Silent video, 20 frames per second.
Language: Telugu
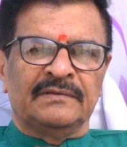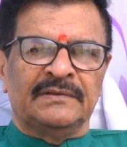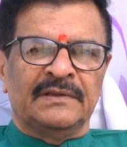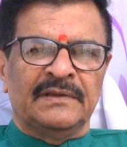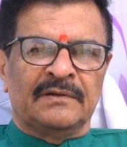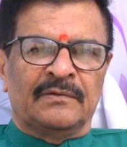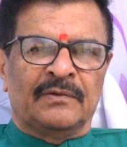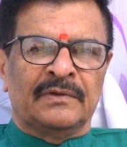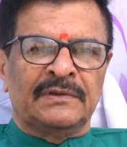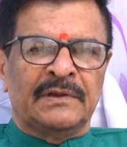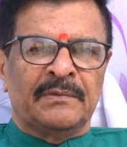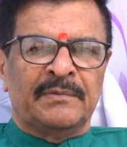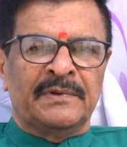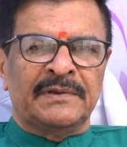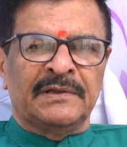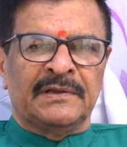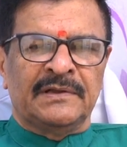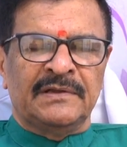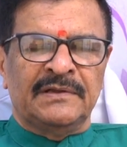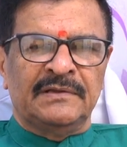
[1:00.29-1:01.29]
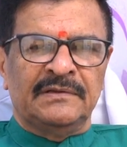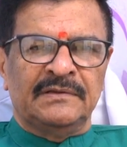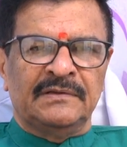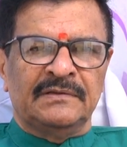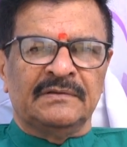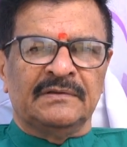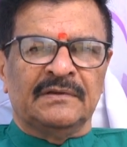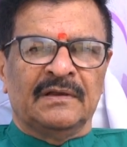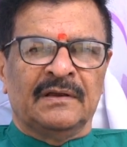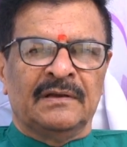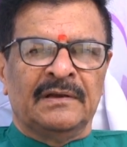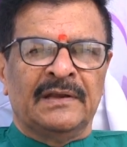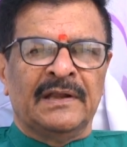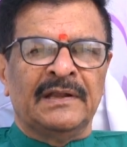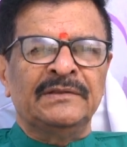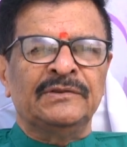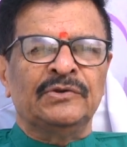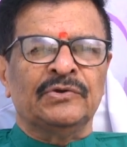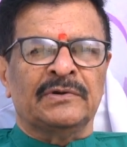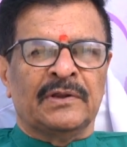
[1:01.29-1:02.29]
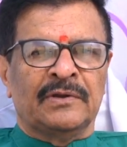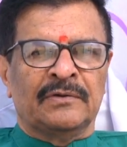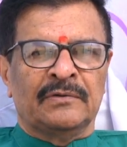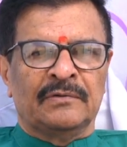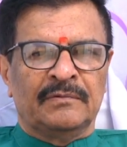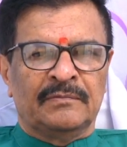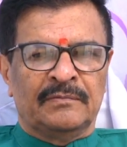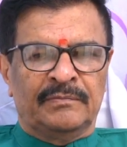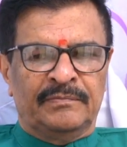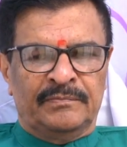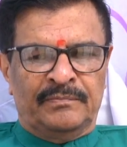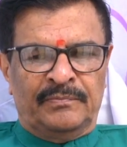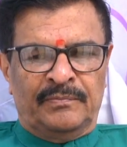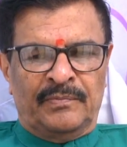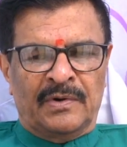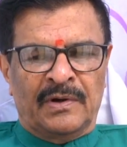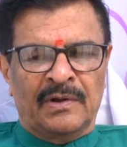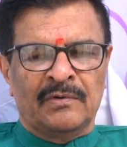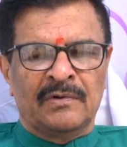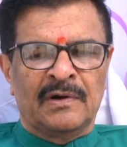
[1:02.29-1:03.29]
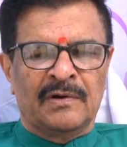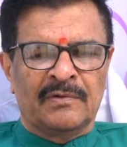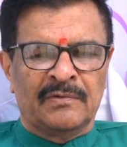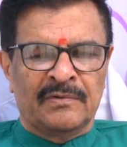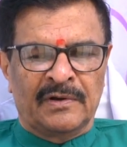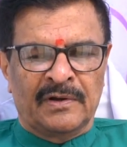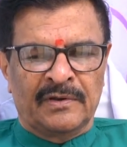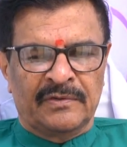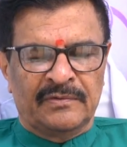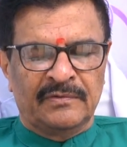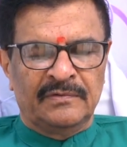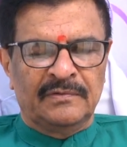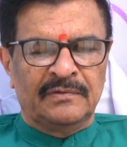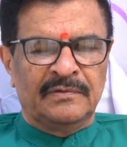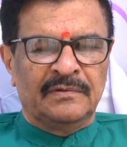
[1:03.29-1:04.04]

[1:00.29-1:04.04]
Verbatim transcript: దీ కొంతమందికి లెంత్ ఉండదు పొడవుగా ఉండదు